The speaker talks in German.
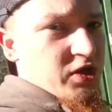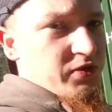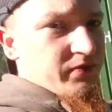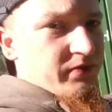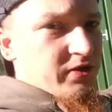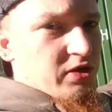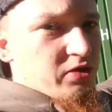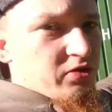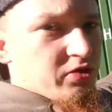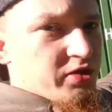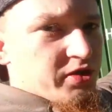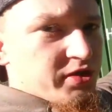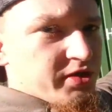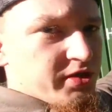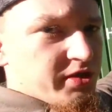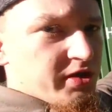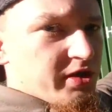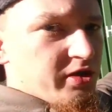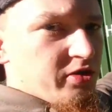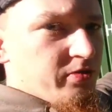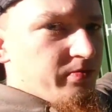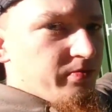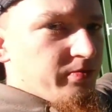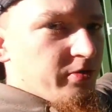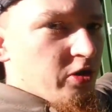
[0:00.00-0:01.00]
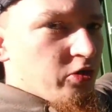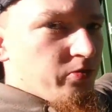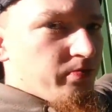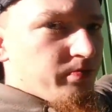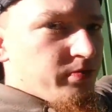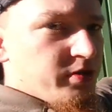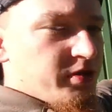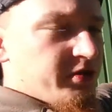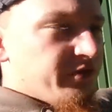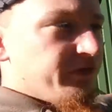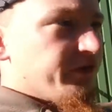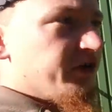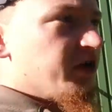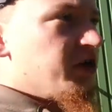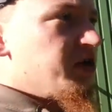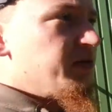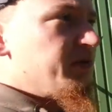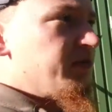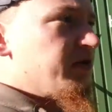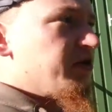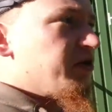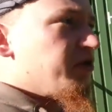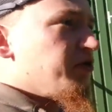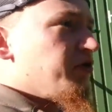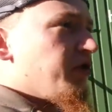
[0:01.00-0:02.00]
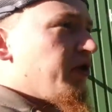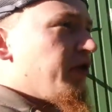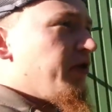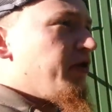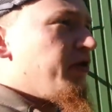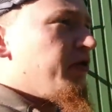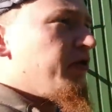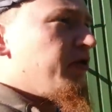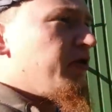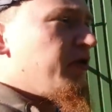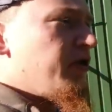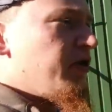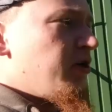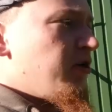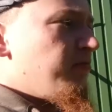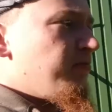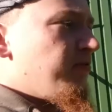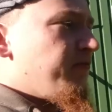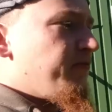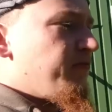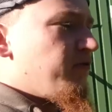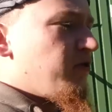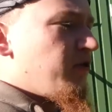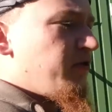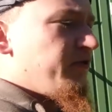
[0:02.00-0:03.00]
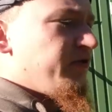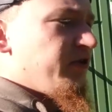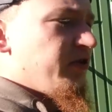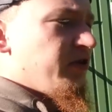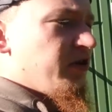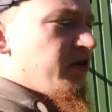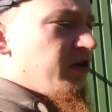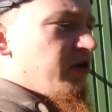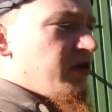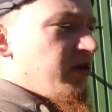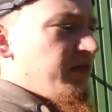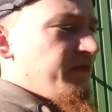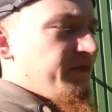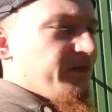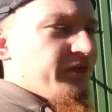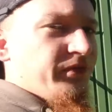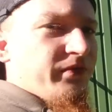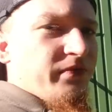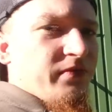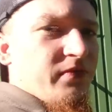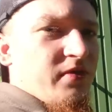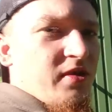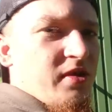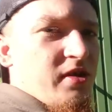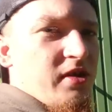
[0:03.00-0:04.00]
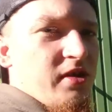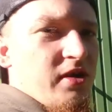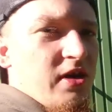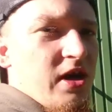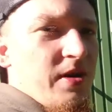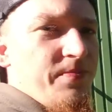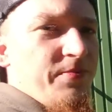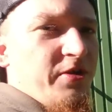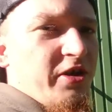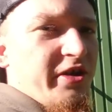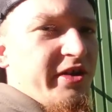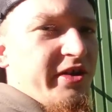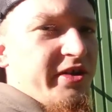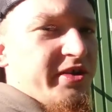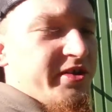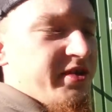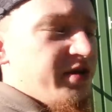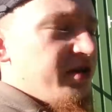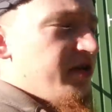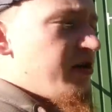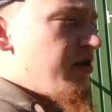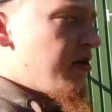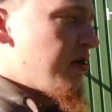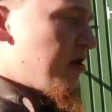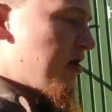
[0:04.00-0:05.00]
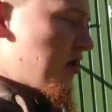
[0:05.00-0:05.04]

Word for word: dass wir uns hier auch ein bisschen frisch machen können, bevor wir äh, abreisen.